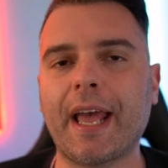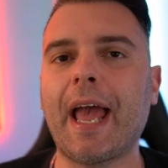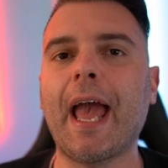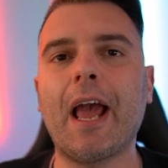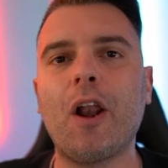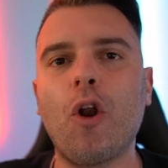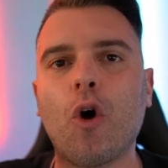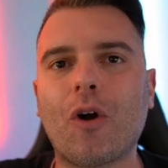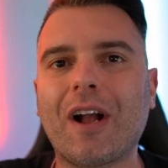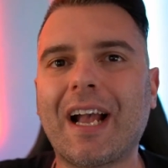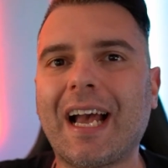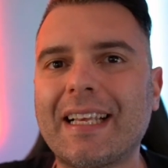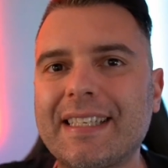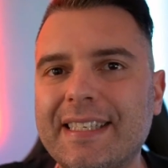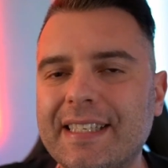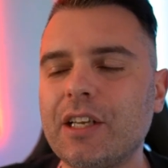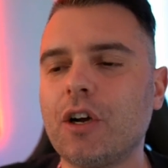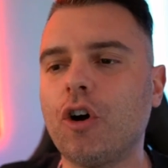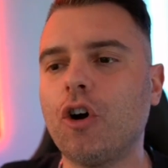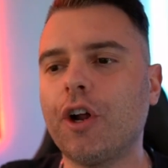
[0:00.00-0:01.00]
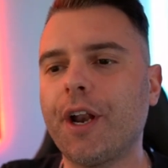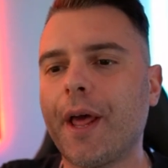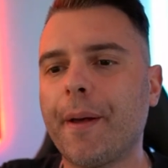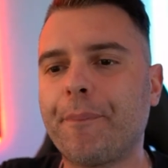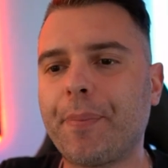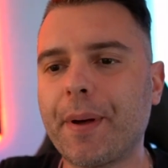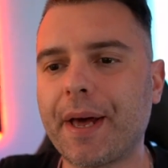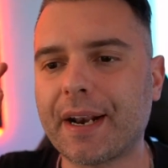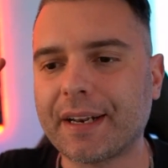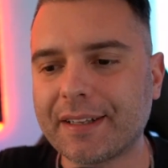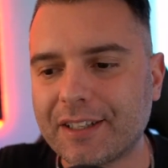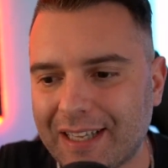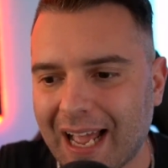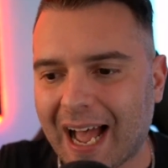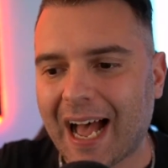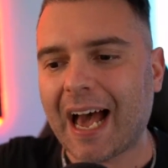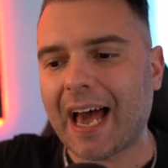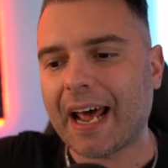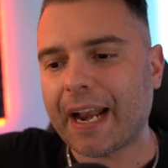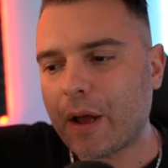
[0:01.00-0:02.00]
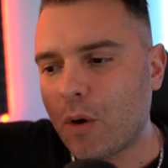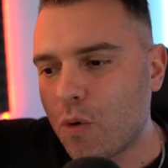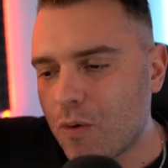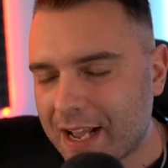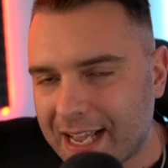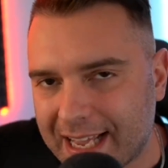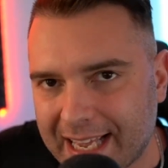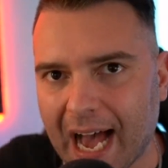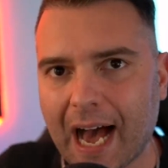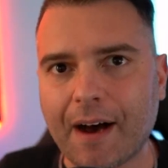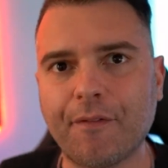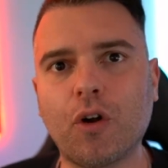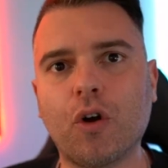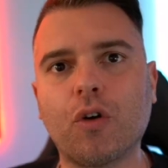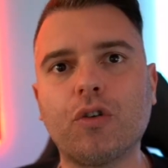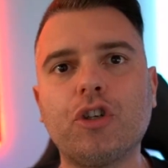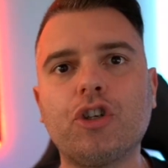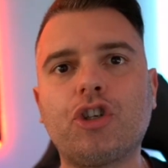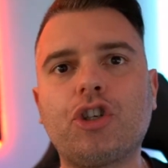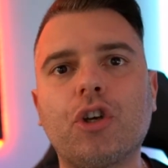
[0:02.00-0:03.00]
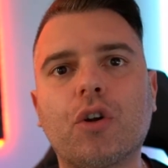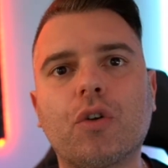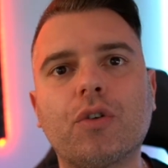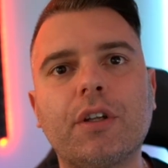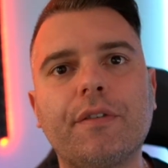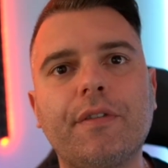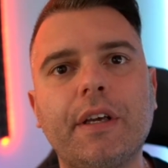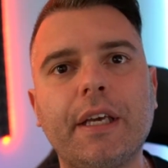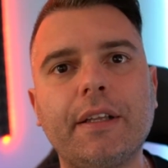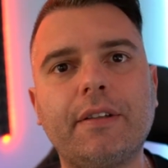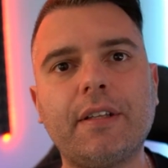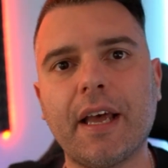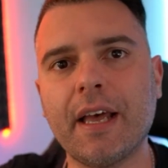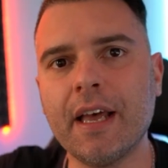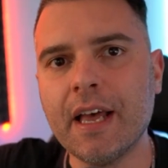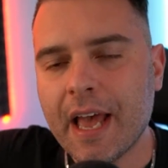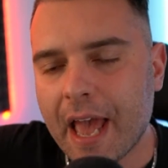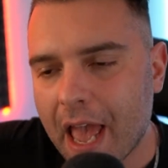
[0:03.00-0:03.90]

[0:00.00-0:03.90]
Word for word: È l'occasione per dare un cavolo di giro di vite